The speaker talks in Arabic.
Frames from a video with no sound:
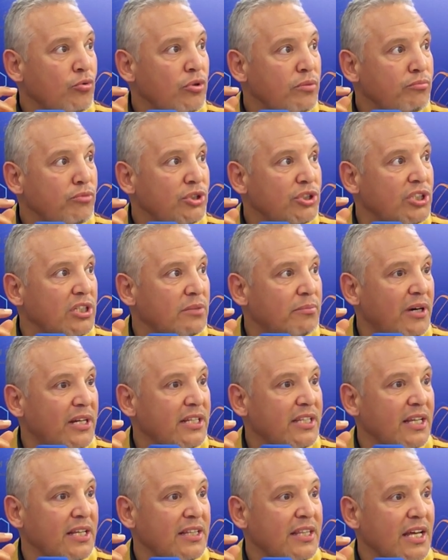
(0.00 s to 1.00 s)
كل منشد
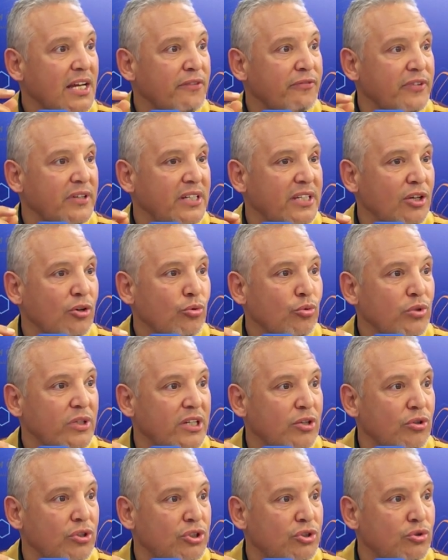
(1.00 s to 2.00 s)
معناتها تعرف اللي يقول
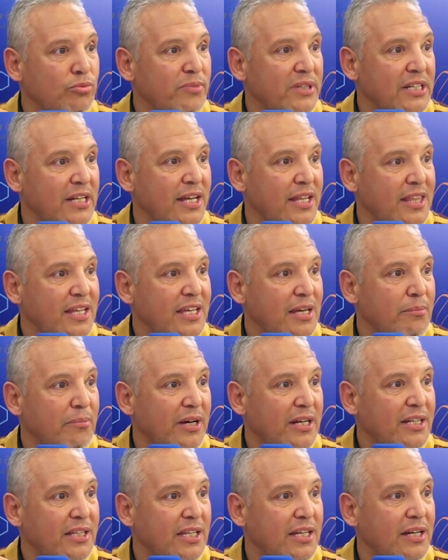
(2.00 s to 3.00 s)
كل الجمل هذه
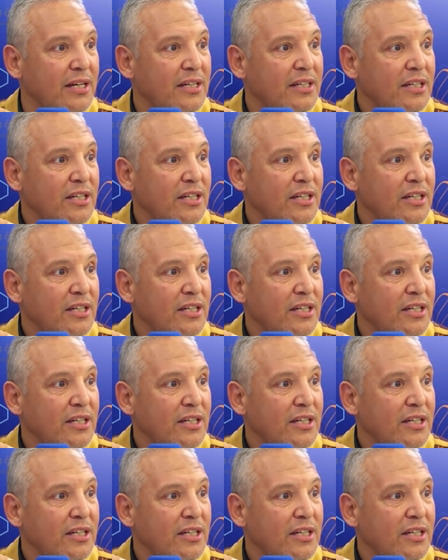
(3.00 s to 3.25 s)
معناتها